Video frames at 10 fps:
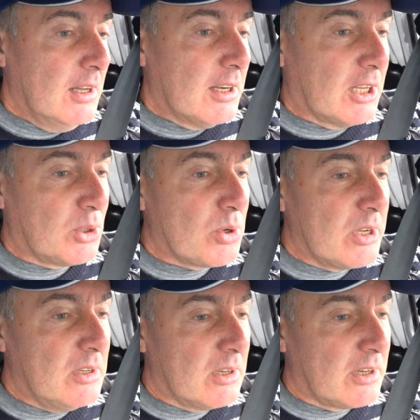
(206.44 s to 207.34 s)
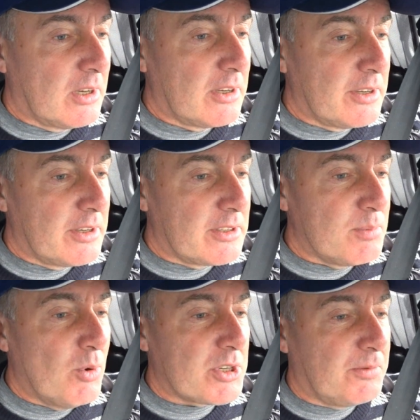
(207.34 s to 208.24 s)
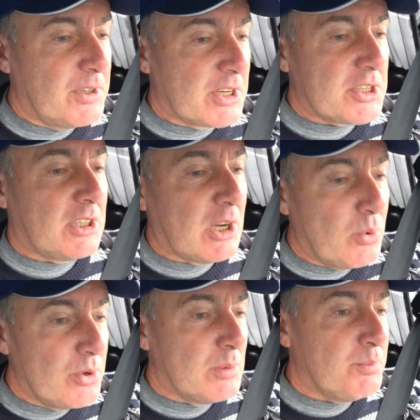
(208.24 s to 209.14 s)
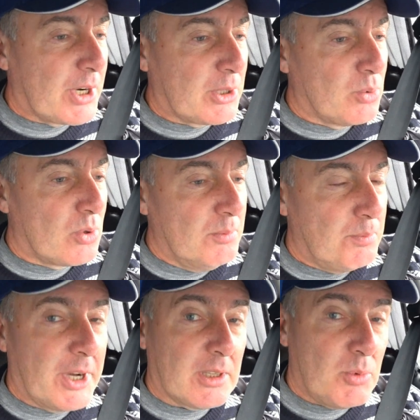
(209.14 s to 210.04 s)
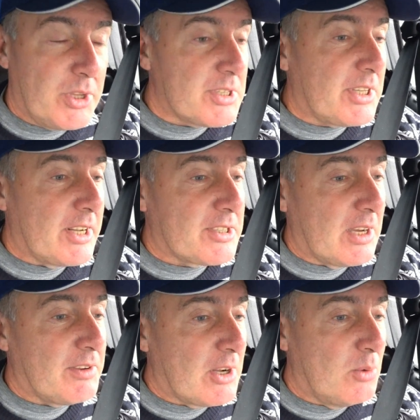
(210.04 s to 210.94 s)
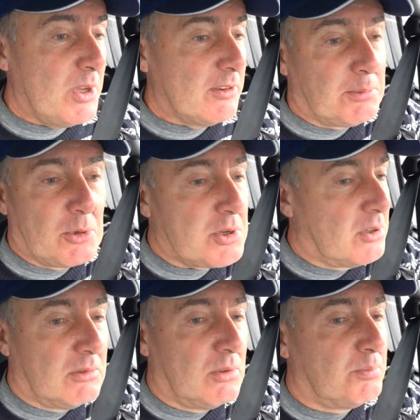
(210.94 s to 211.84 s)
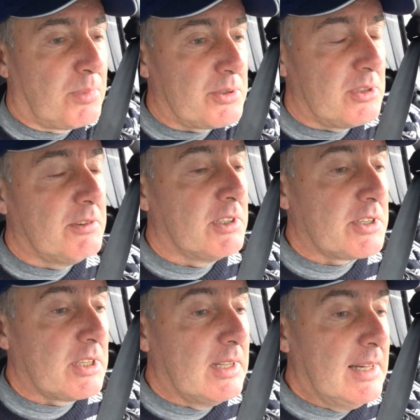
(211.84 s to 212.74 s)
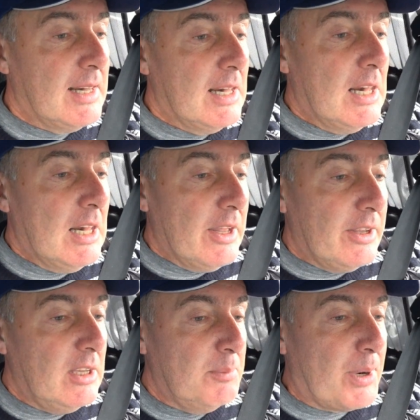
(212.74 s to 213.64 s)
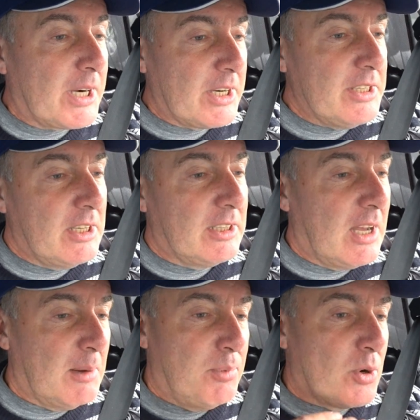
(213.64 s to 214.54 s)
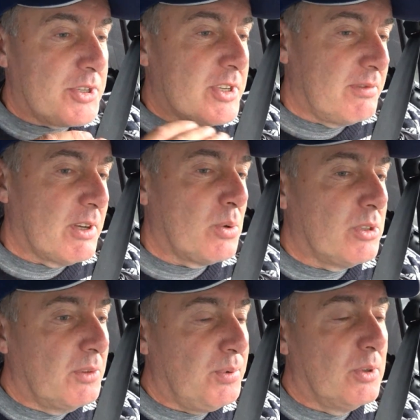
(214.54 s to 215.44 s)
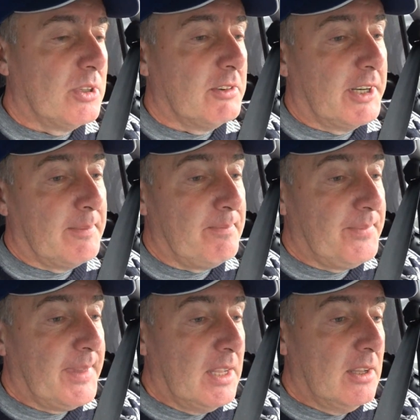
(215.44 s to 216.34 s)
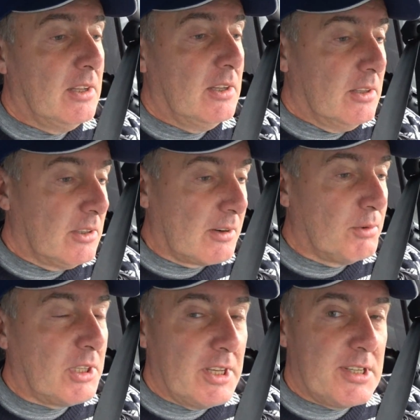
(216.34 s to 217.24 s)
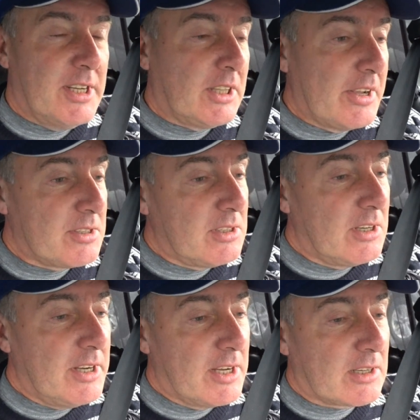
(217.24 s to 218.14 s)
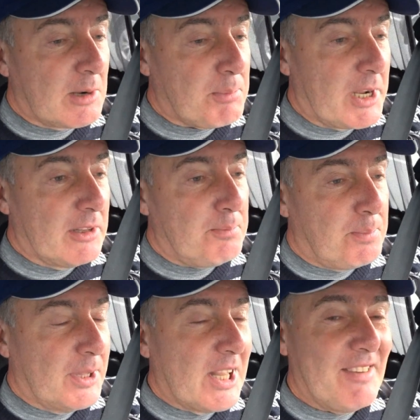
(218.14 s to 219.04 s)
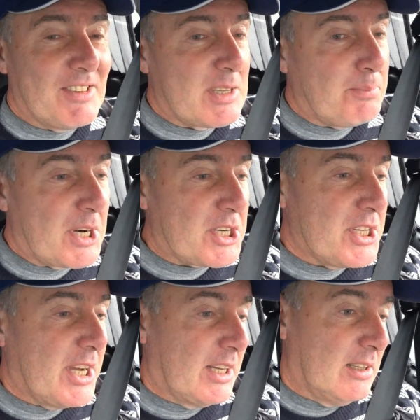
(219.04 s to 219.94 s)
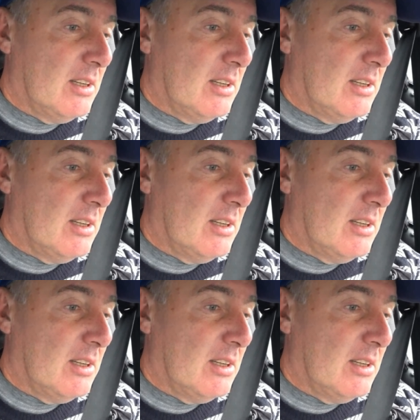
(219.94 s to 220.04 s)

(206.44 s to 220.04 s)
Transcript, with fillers: который э, сможет выдержать такую температуру, поэтому и не стали ставить алюминиевый, потому что он ну, просто не выдержит. И покрытие на поршне сверху тефлоновое. Так вот, если отрезать ЕГР, как правило, плавится поршня.